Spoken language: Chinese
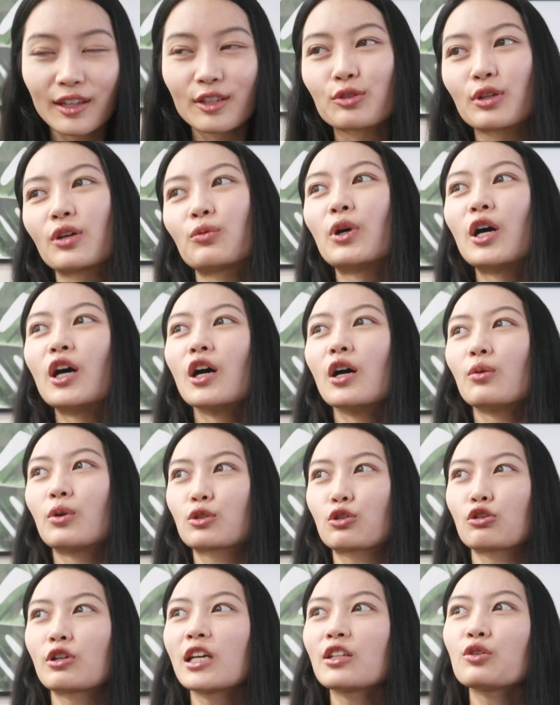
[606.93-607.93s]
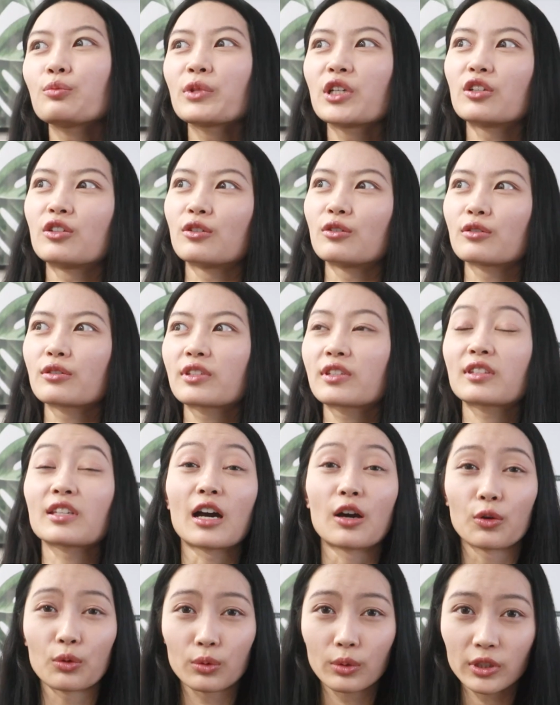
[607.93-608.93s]
对，我我从来都没有
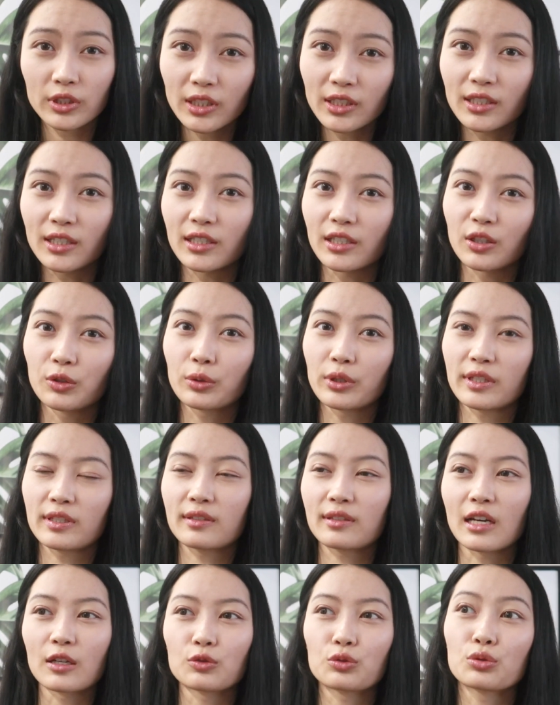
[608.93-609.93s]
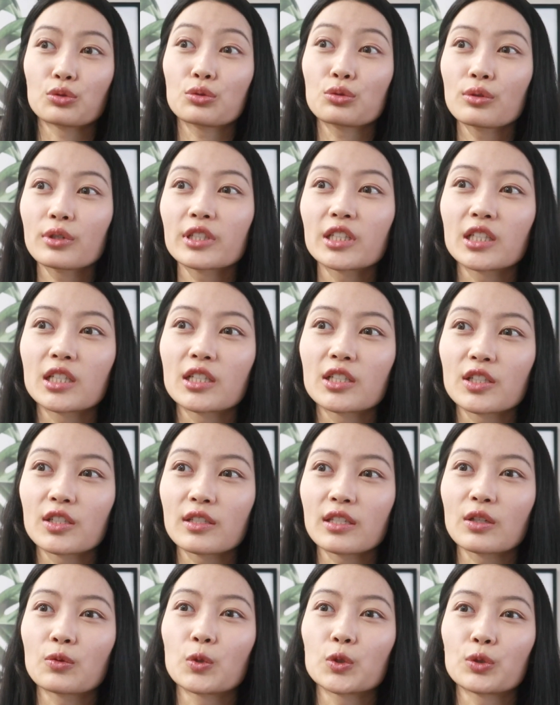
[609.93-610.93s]
想过任何人会想去做任何事
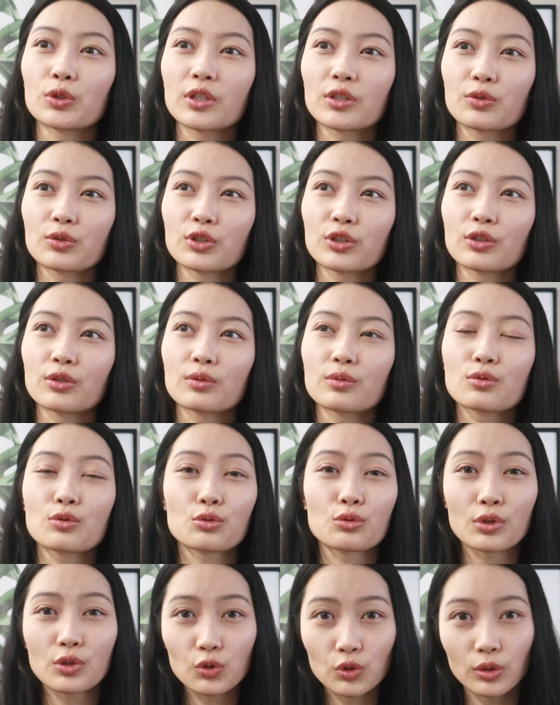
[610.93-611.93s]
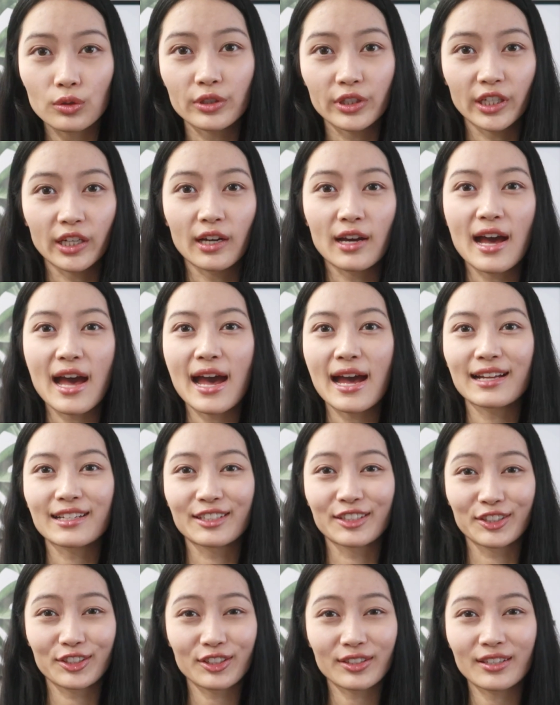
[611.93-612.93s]
情。我觉得就是尊重人啊，
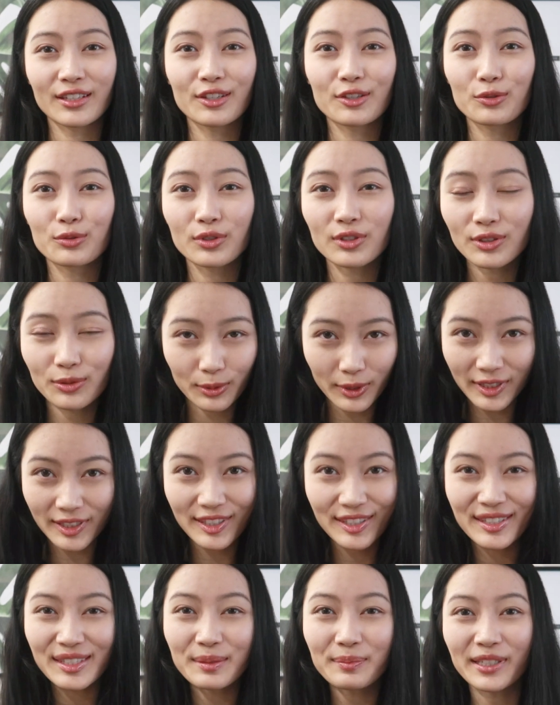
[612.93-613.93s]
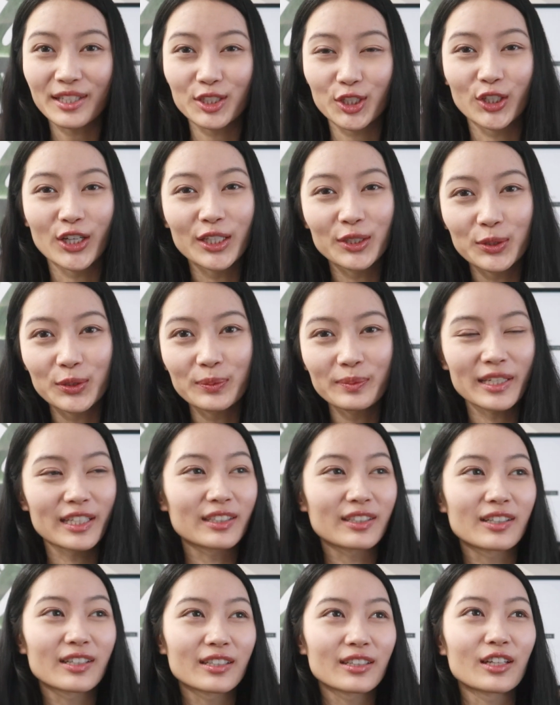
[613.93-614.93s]
这些就是最基本的传统美
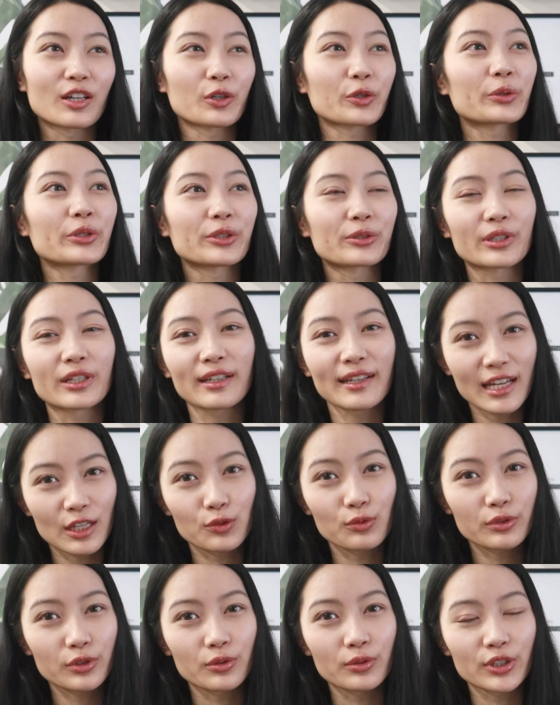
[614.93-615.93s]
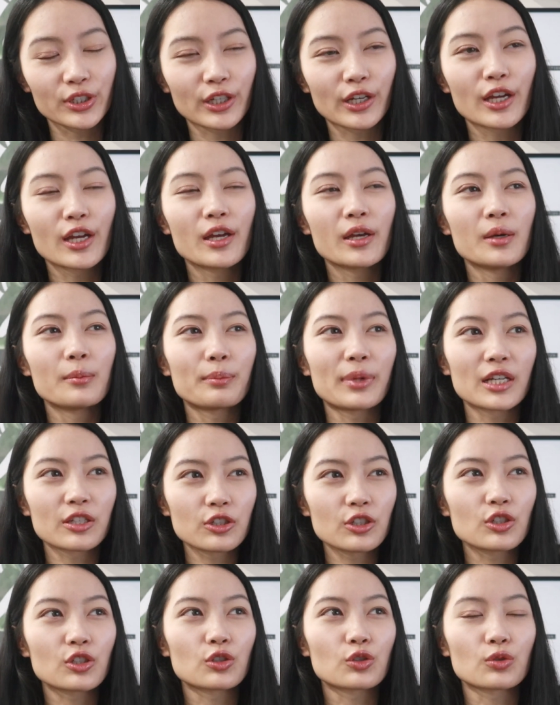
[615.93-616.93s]
德，哪会有人干出这种事儿？但
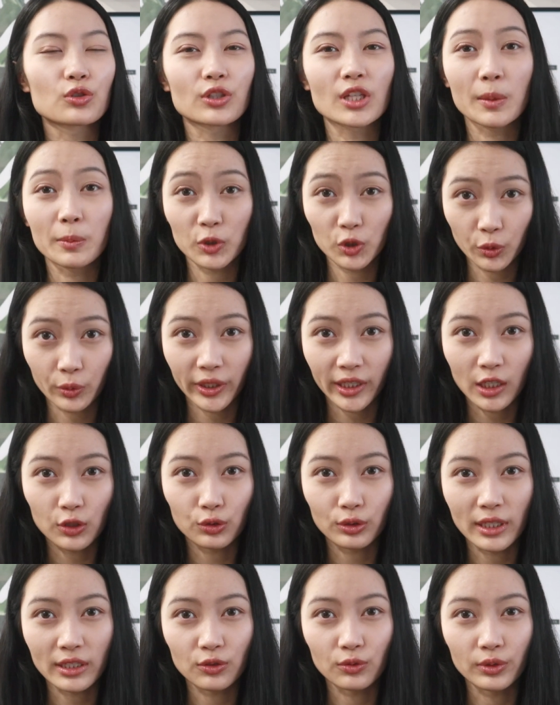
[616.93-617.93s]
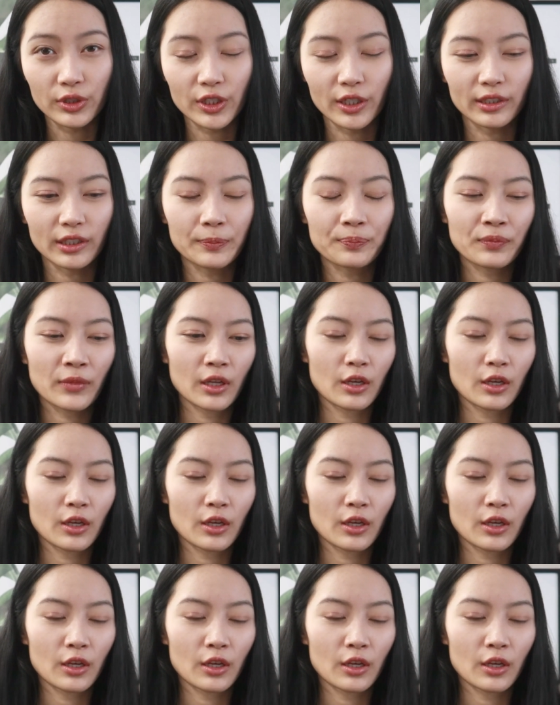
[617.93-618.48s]
事实就是他们是会干出来这种事儿的。